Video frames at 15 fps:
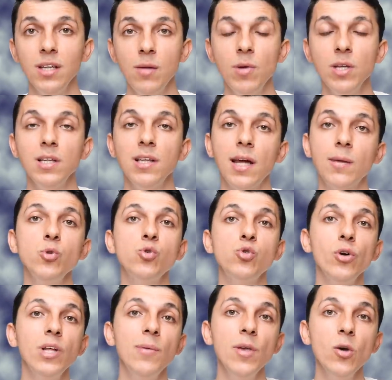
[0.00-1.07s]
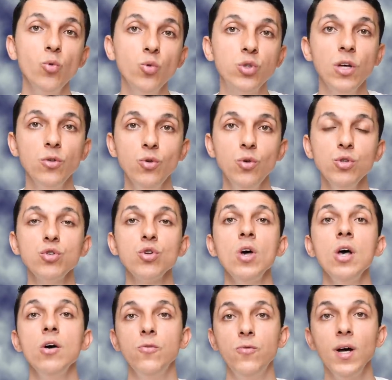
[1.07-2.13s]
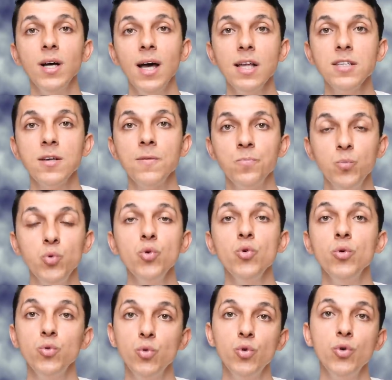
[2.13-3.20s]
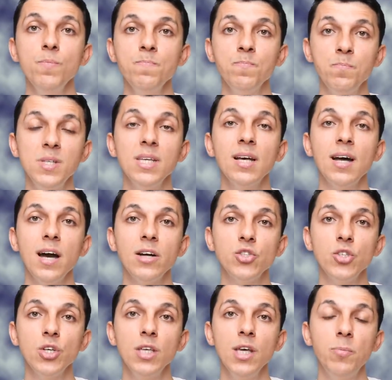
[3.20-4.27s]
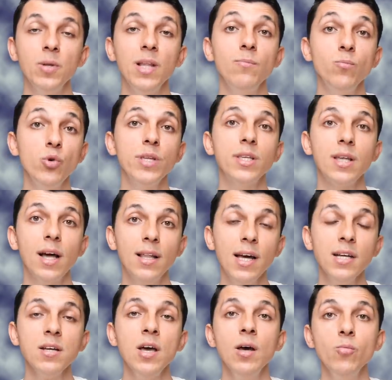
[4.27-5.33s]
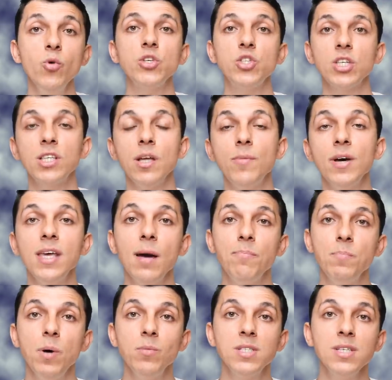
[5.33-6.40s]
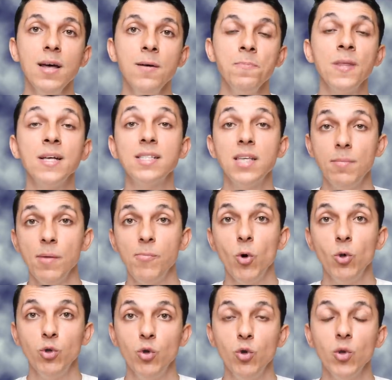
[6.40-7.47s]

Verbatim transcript: alamadılar. Bunu söylemeye utanıyoruz. Fakat bu durum bize karşı yapılan bu iddialar bu açıklamayı yapmamıza sebep oldu